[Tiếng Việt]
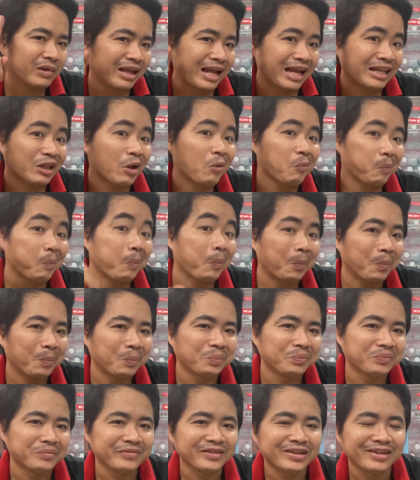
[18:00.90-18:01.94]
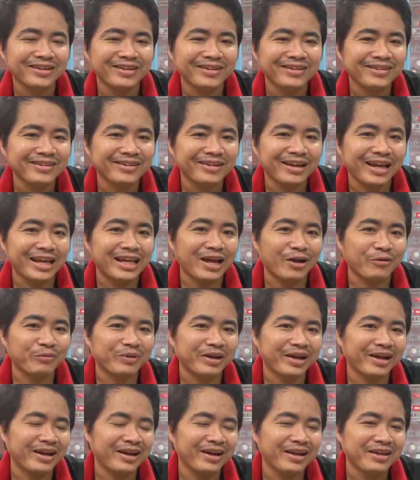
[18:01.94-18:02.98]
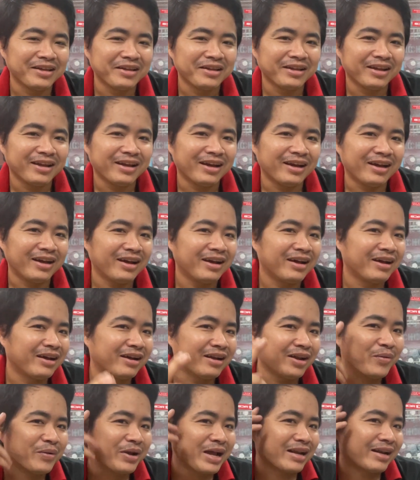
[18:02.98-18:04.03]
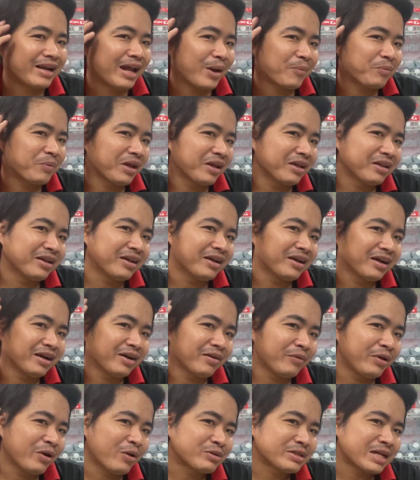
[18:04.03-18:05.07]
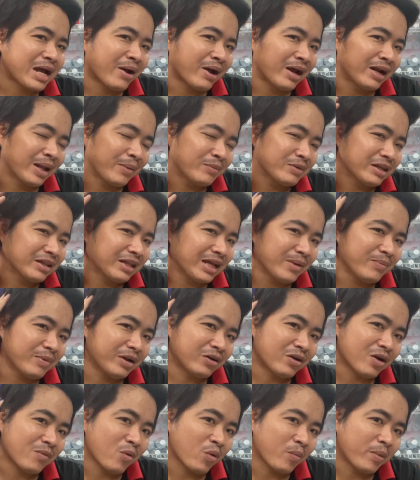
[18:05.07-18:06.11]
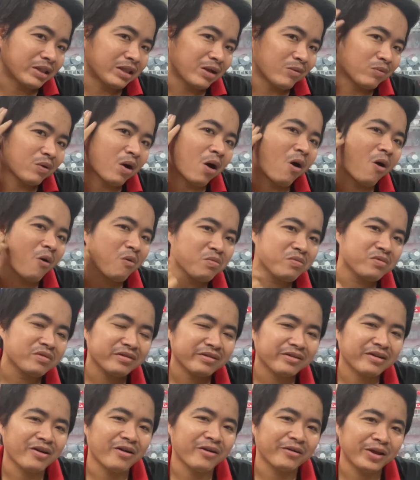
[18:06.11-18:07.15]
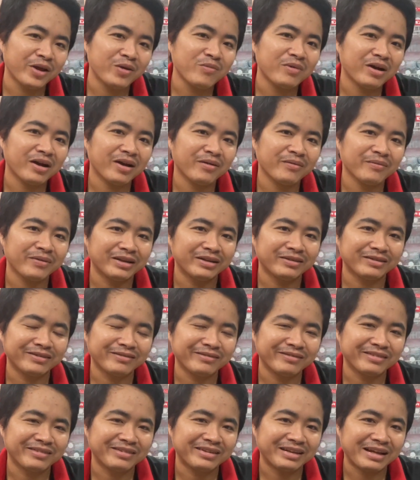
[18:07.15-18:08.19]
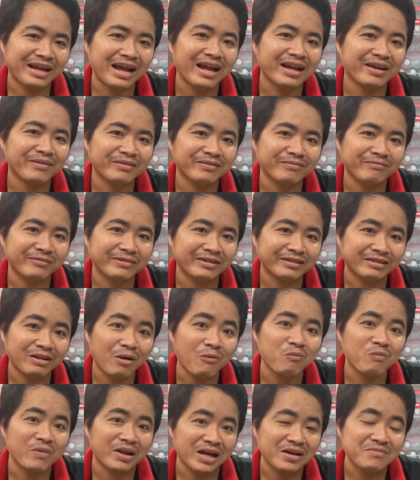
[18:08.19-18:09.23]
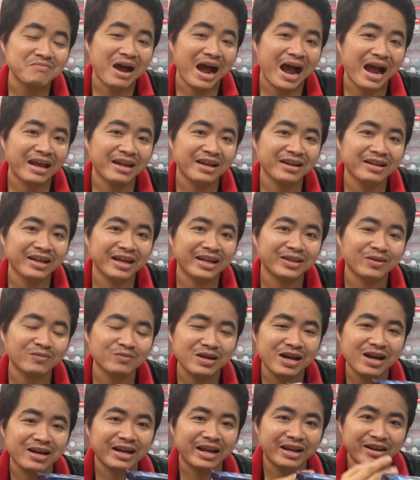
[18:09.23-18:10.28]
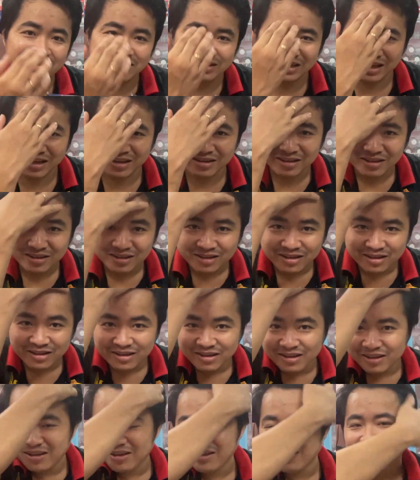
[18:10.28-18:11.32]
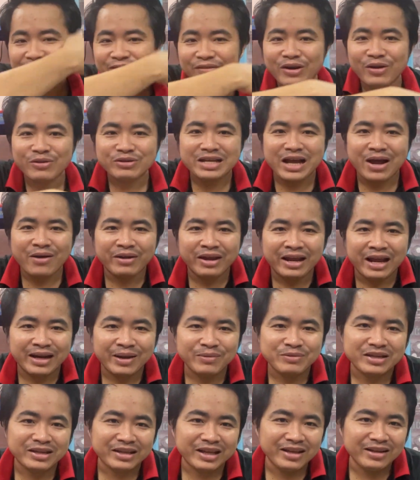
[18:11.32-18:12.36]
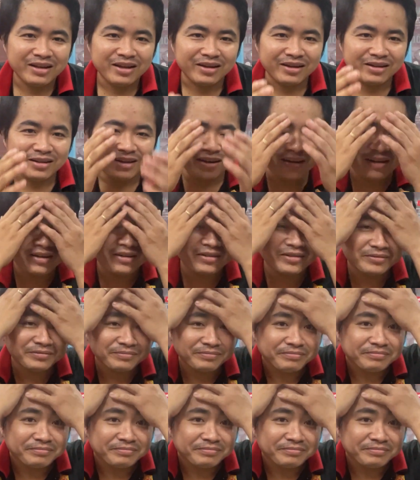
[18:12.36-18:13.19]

cắt tóc hy vọng là à, nếu cắt đẹp thì à, video sau anh em sẽ thấy mình có một mái tóc ổn còn nếu mà mình cắt tóc mà thất bại thì cái tông đơ này nó sẽ video sau thì anh em sẽ thấy được à,